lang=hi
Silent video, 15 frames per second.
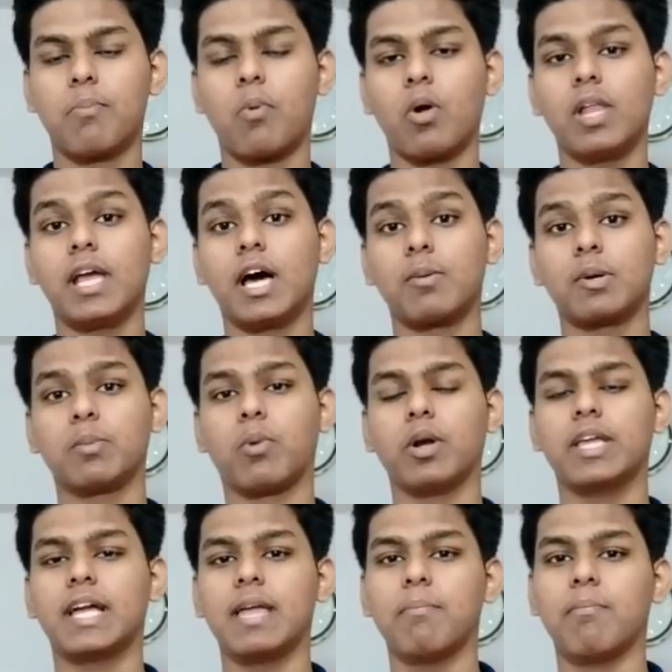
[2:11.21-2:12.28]
पॉलीकार्बोनेट
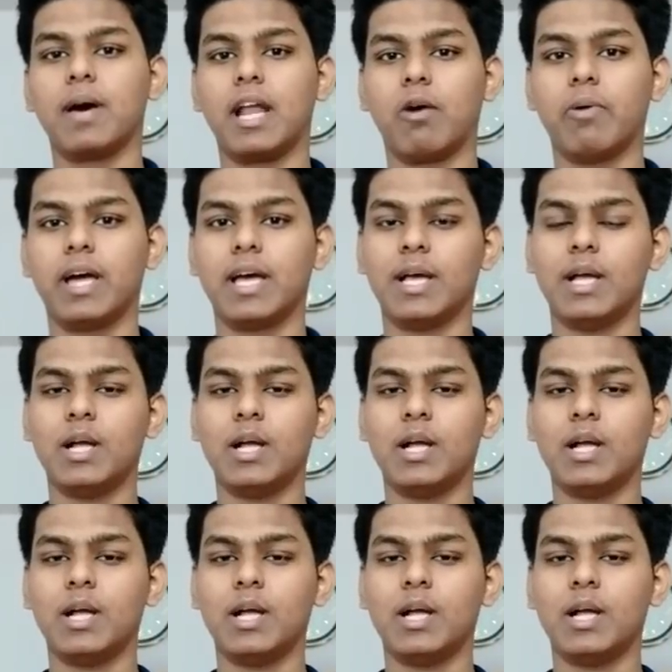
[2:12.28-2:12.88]
बॉडी का ही बना हुआ है